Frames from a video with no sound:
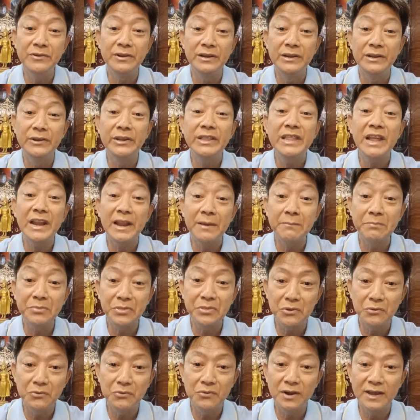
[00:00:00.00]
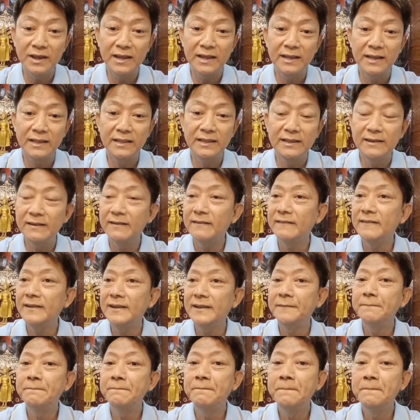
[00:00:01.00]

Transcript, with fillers: เหลือแต่ลำตัวไม่ก็บอกว่า